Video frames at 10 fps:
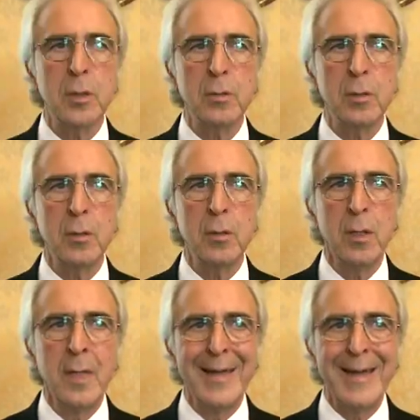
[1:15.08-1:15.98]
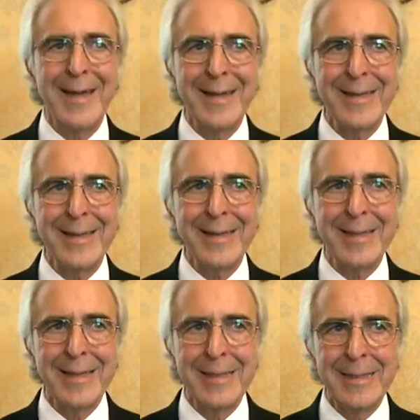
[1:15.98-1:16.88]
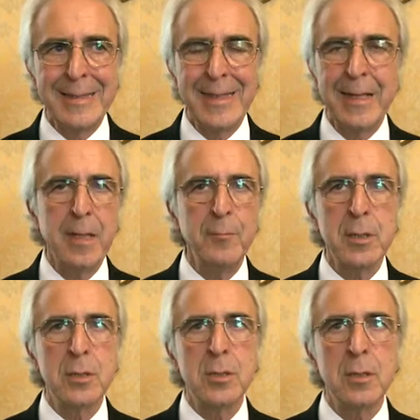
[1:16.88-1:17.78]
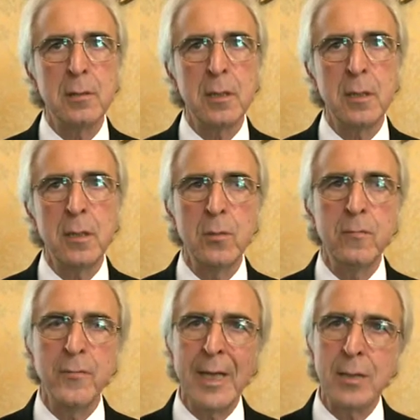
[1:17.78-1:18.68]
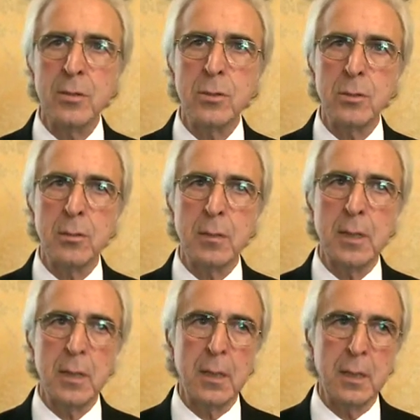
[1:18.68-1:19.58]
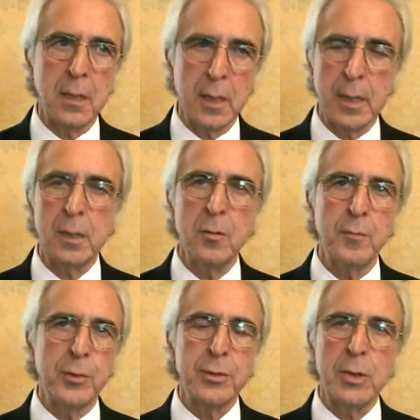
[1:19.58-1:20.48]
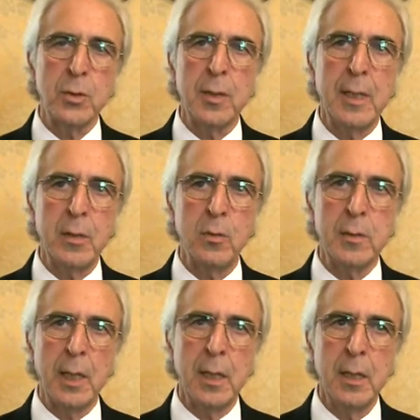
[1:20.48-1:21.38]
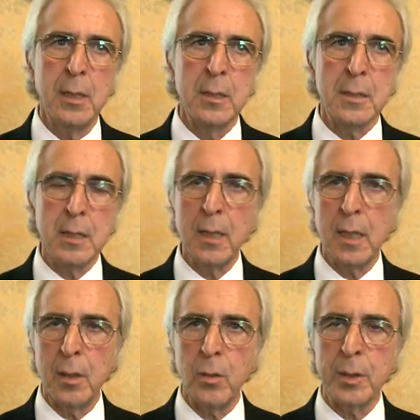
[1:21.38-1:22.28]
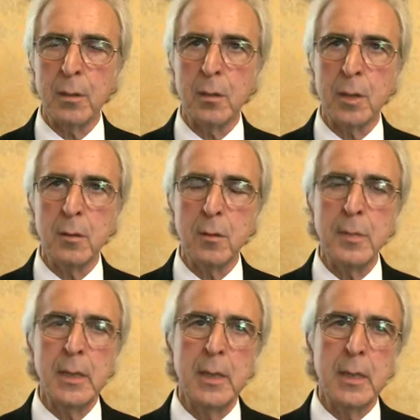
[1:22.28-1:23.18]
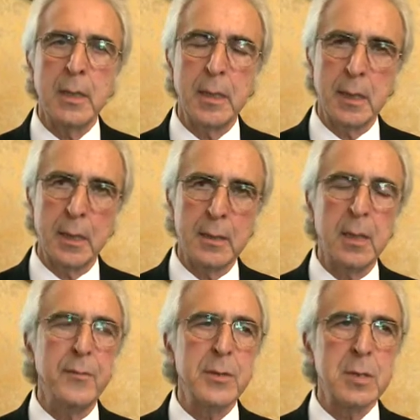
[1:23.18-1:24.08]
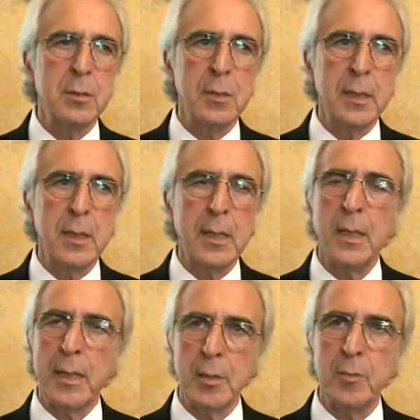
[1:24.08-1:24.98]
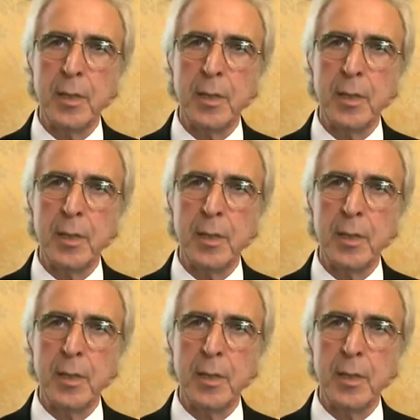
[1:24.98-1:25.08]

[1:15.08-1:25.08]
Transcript: controllo anche degli amici in un viaggio che credo possa tornare utile sia a noi Corecom che alle televisioni e alle radio